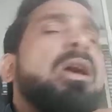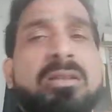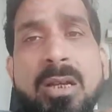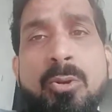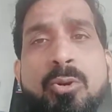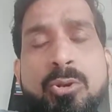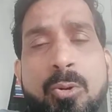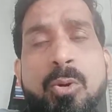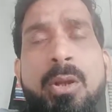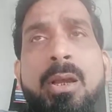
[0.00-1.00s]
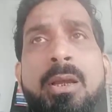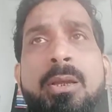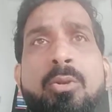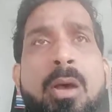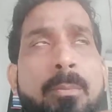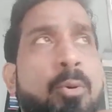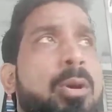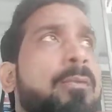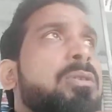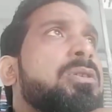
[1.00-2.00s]
ऐसा दोस्तों हो रहा है तो आप लोग
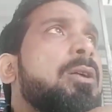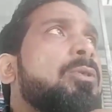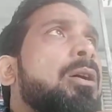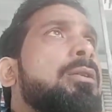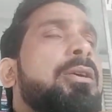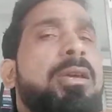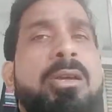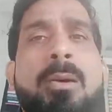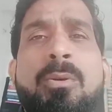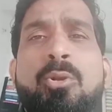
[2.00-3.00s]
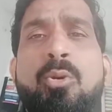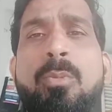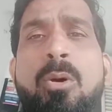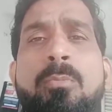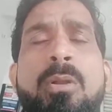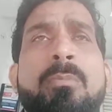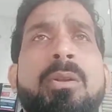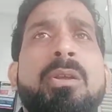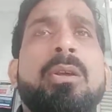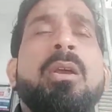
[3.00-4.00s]
काफ़ी सावधान रखिए अभी तो बहुत बड़ी
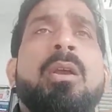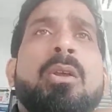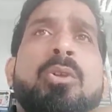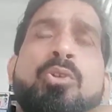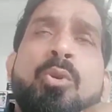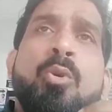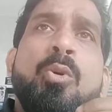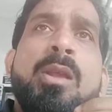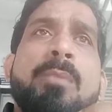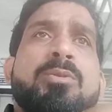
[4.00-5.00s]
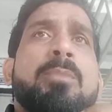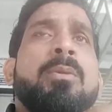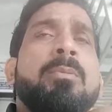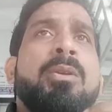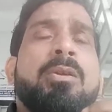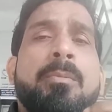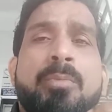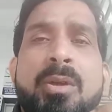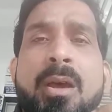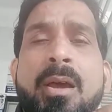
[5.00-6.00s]
बड़ी जो लोन ऐप्स हैं बड़ी बड़ी
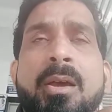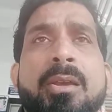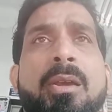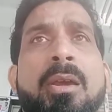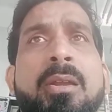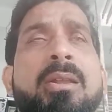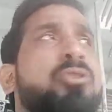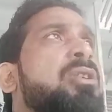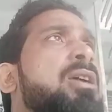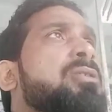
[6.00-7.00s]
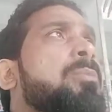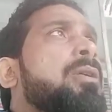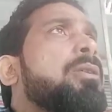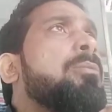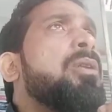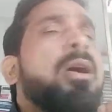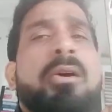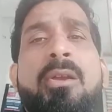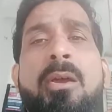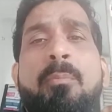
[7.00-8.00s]
कंपनियां आ गई हैं नेशनलाइज बैंक के भी आ
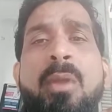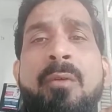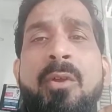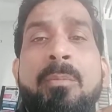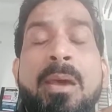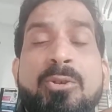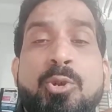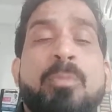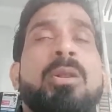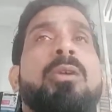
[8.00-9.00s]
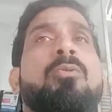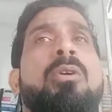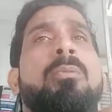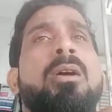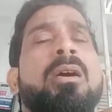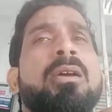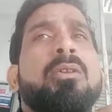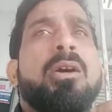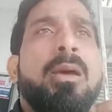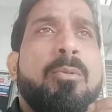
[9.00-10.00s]
गई हैं प्राइवेट बैंक जो बड़े हैं उनके भी आ गए हैं
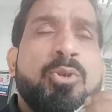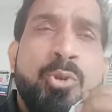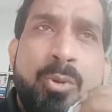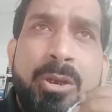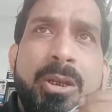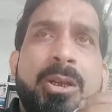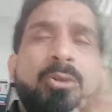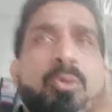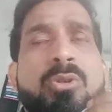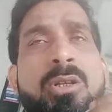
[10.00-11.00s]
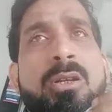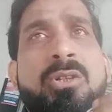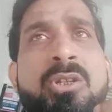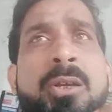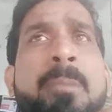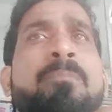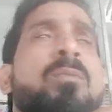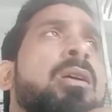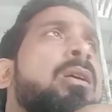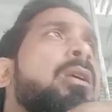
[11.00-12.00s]
अगर आपको ज़रूरत है तो उनसे लीजिए
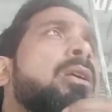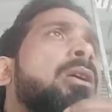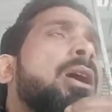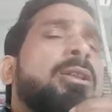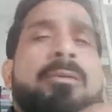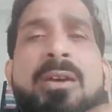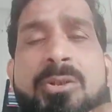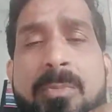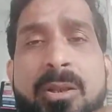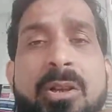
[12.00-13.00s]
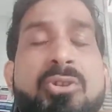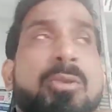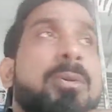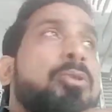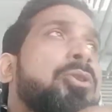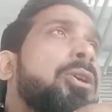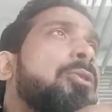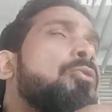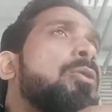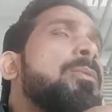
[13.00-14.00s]
अदरवाइज़ मत लीजिए मैं तो यही
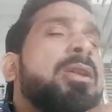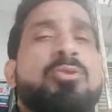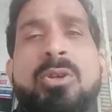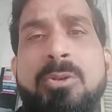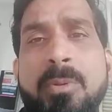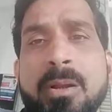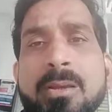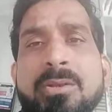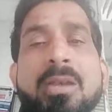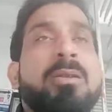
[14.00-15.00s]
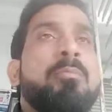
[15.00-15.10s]
कहूँगा मेरा जो एक्सपीरियंस एज अ